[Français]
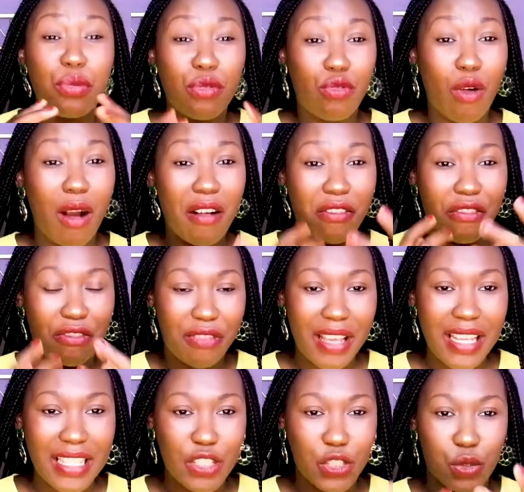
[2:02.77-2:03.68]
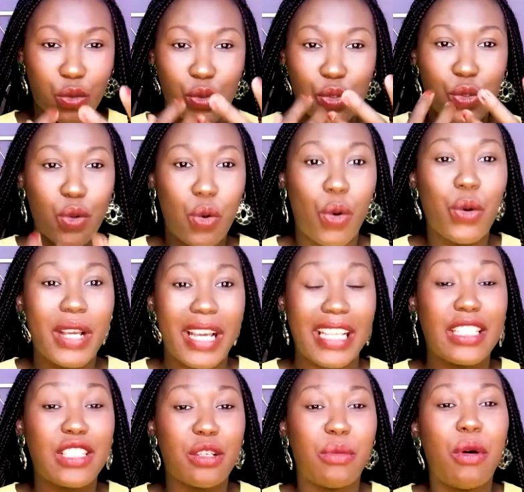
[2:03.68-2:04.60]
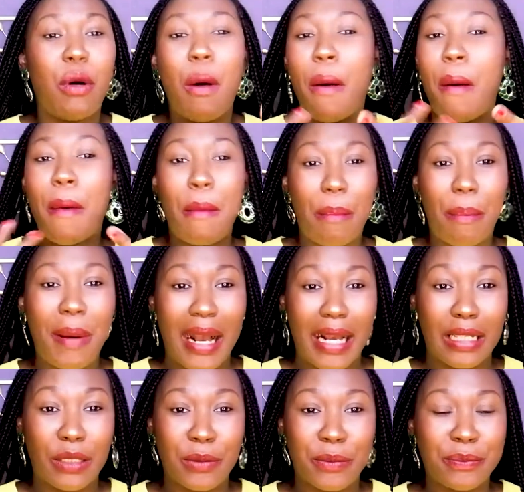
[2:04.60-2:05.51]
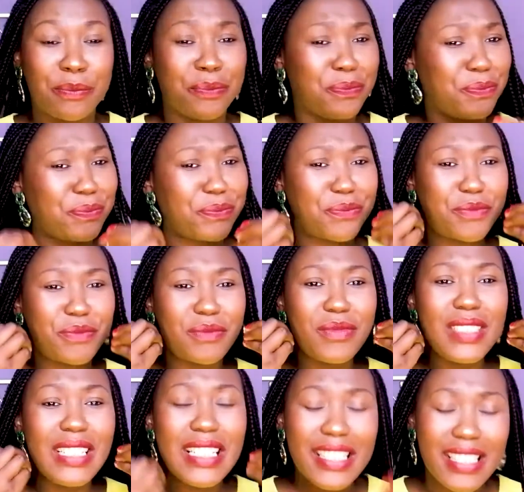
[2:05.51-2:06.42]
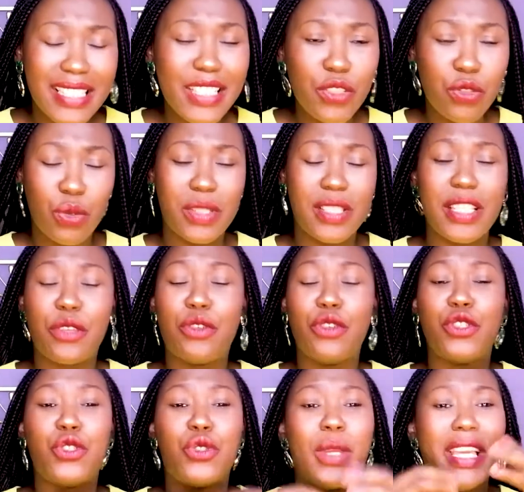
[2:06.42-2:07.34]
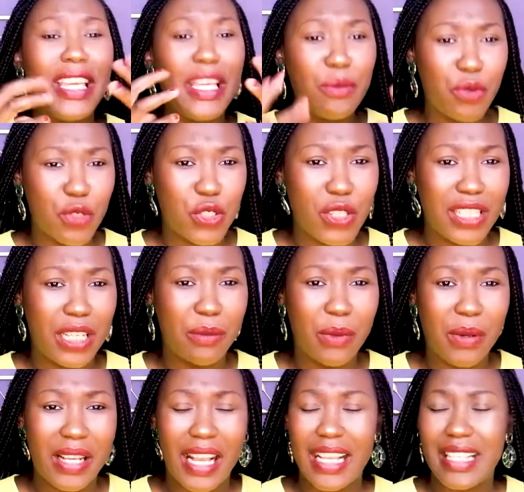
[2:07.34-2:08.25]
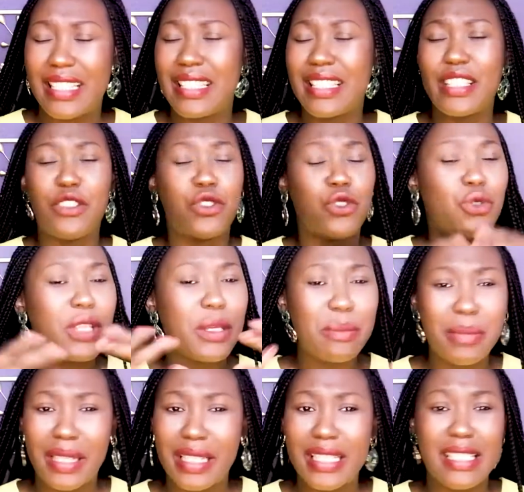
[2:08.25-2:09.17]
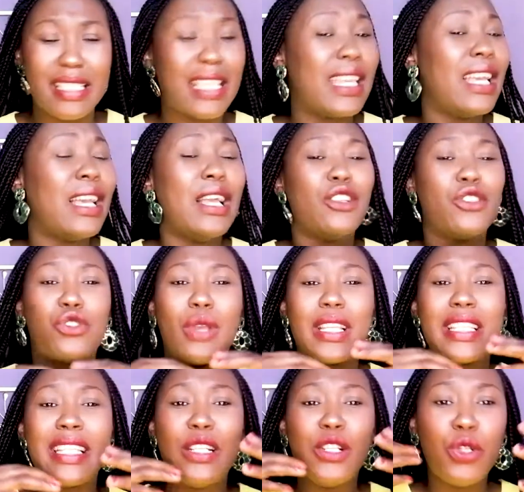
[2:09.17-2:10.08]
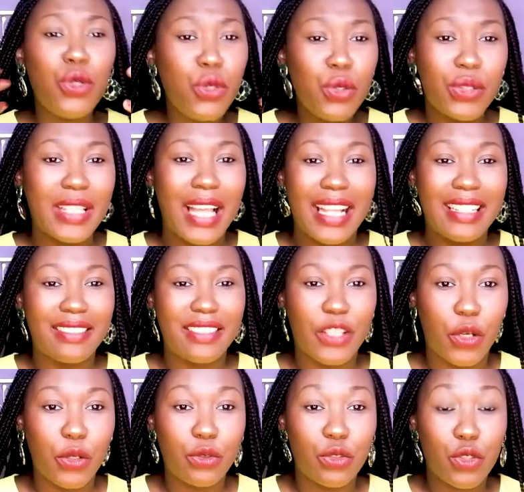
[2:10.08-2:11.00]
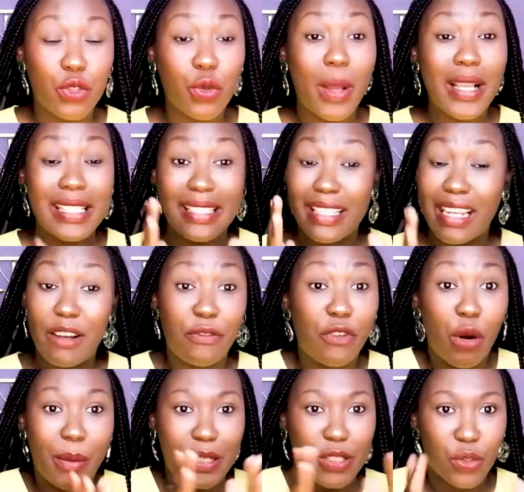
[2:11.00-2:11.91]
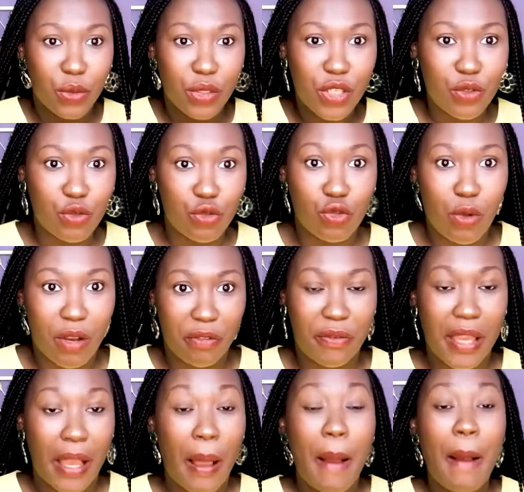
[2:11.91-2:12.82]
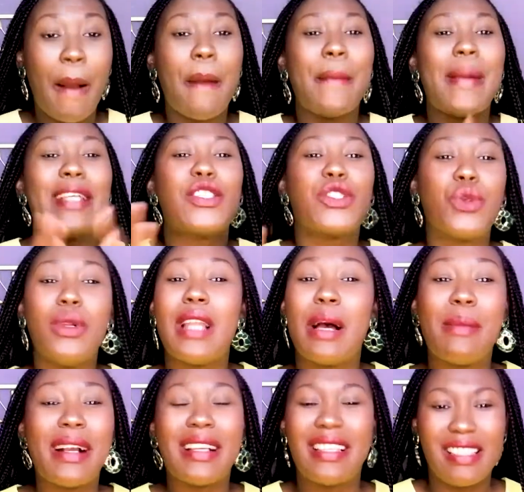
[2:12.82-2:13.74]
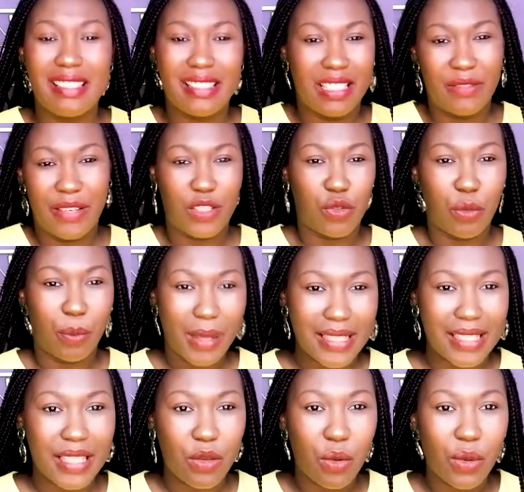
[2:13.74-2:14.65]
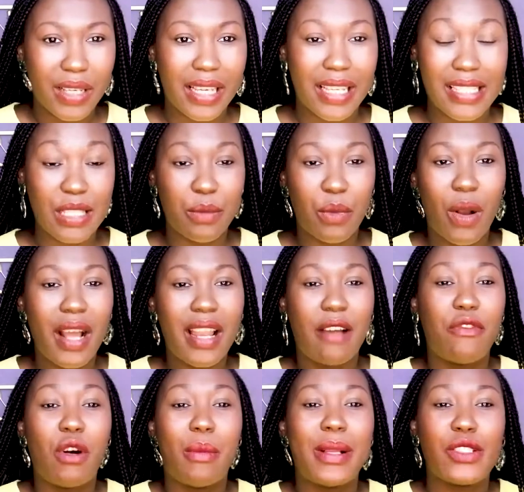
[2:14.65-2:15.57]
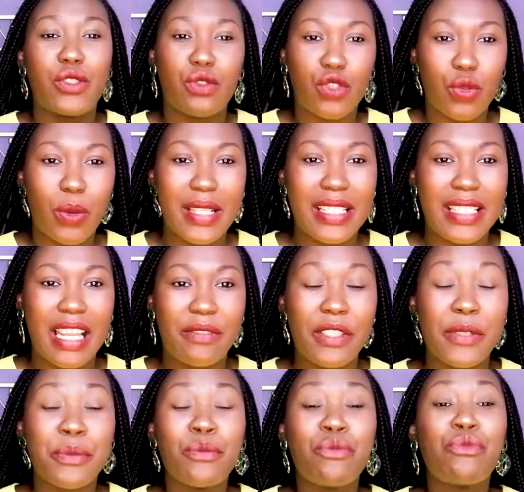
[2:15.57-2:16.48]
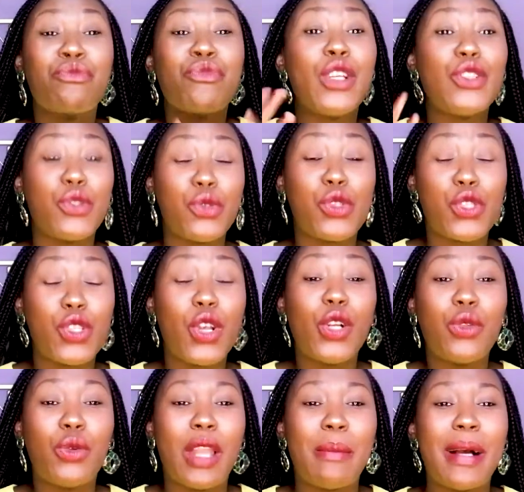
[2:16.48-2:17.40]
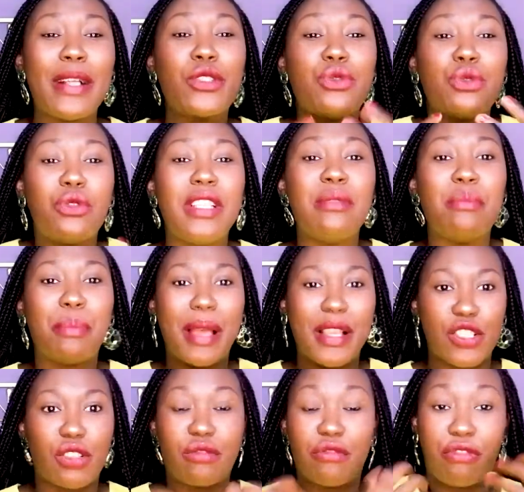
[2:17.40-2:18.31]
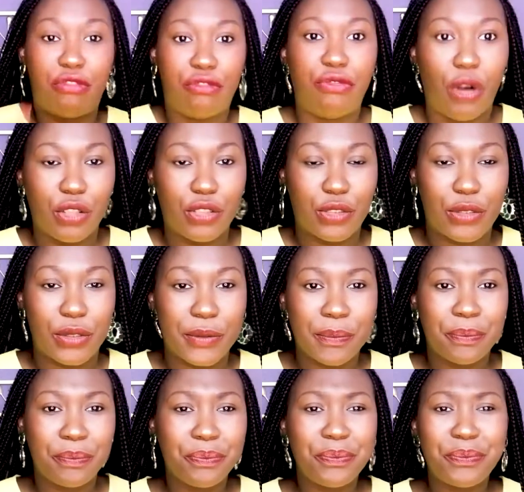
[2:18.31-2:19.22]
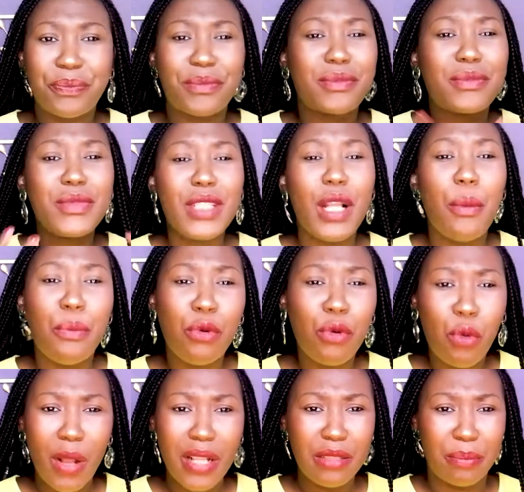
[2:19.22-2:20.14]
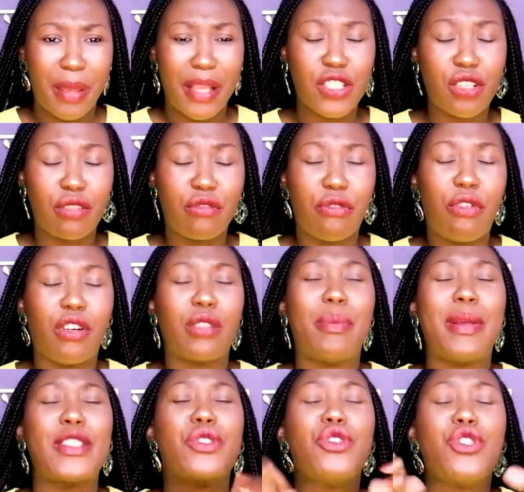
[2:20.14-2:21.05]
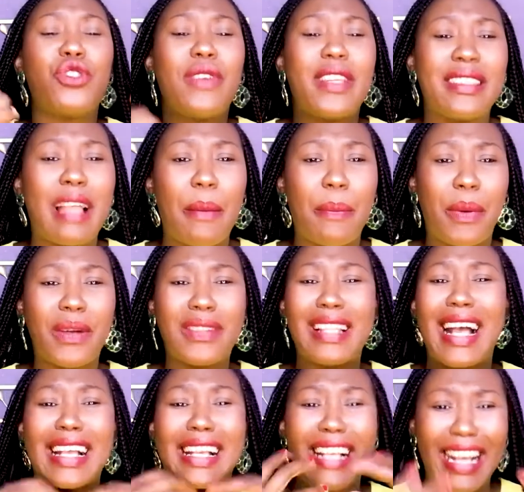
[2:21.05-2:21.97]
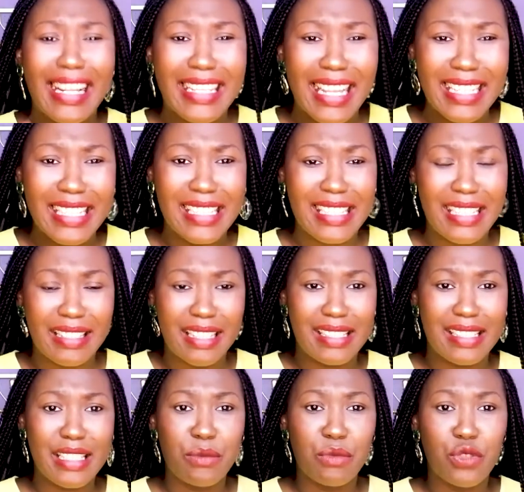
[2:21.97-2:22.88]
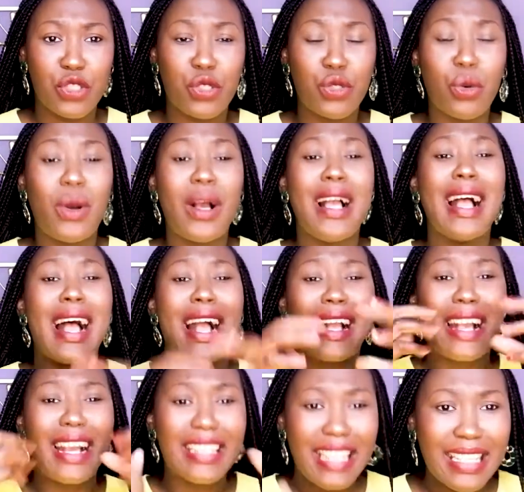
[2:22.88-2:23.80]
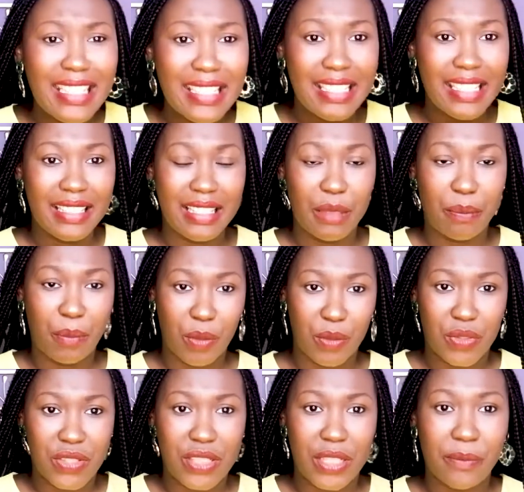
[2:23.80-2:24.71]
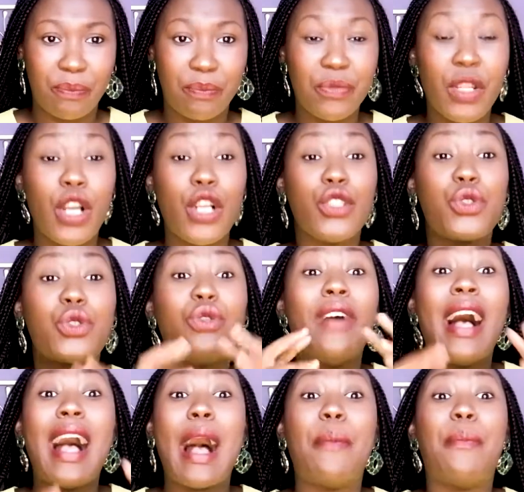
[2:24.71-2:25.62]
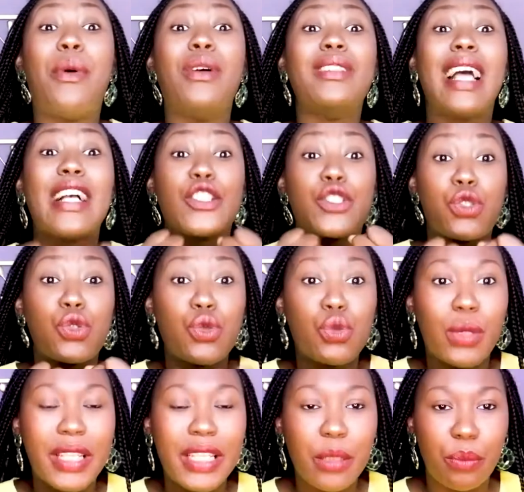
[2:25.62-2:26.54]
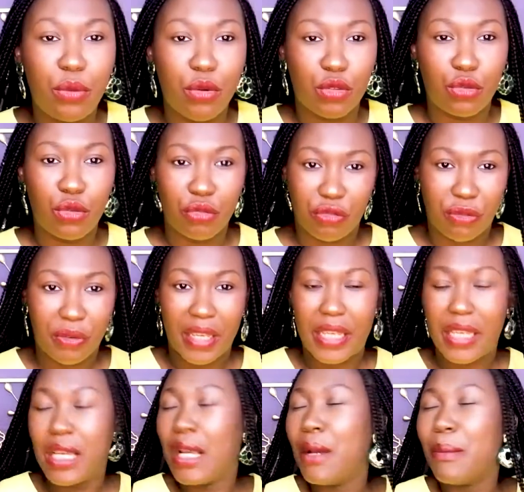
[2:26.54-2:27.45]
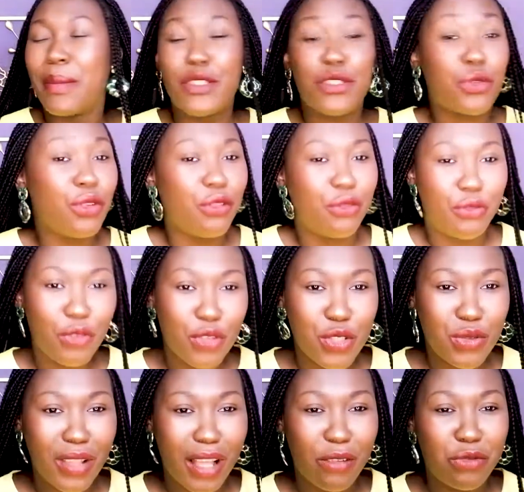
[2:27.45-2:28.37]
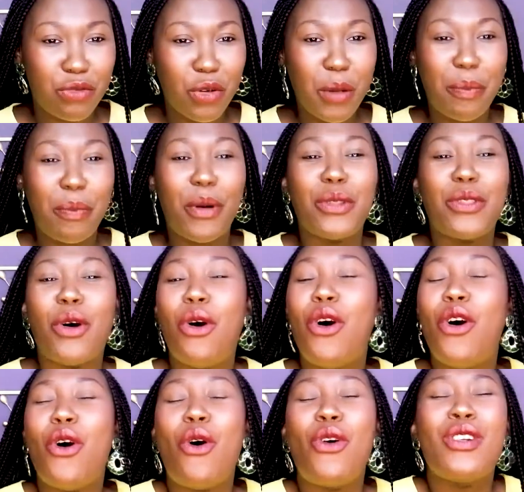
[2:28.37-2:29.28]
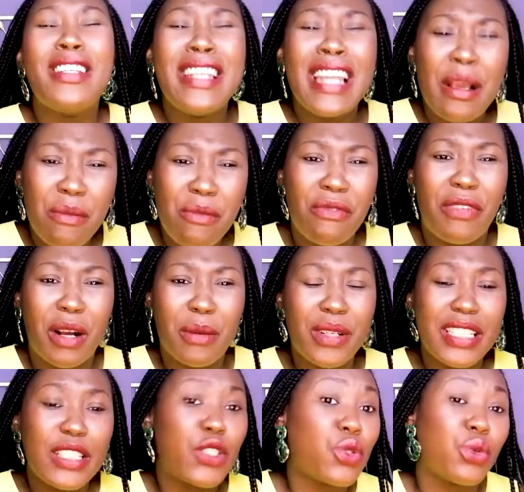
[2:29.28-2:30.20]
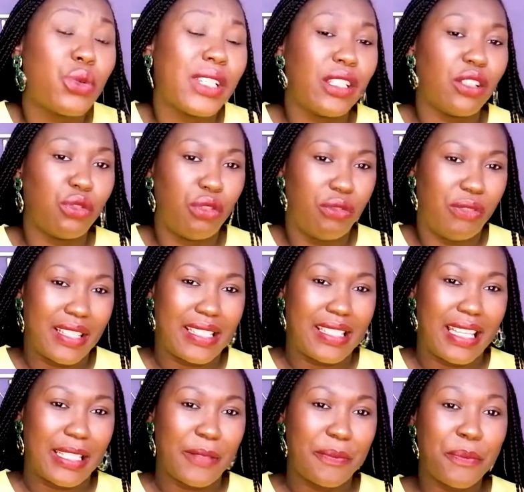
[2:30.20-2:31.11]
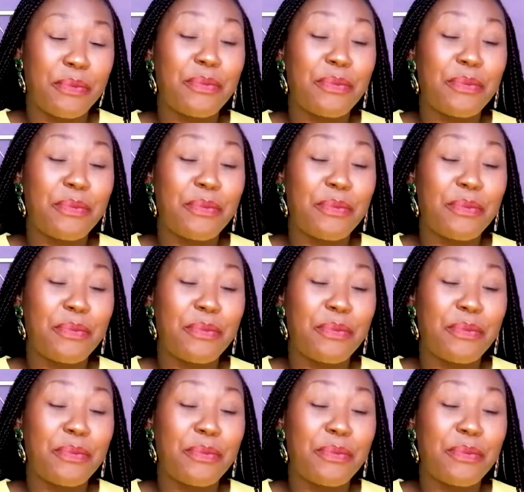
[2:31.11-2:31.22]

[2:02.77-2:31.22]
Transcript: pouvoir faire les choses concrètement parlant. Si tu sais que tu es émotionnellement cassé, tu es brisé, tu as des luttes à l'intérieur de toi, c'est la formation que tu dois faire. Parce que là-bas, qu'est-ce qui va se passer concrètement à la formation Choisir la vie Tu sors de là-bas, tu deviens une personne forte pourquoi une personne forte Parce que je vais t'apprendre à canaliser tes émotions, à canaliser tes pensées. Tu vas apprendre à sourire pour de vrai. Parce qu'il faut se l'avouer pendant... On aime vraiment les sourires de façade.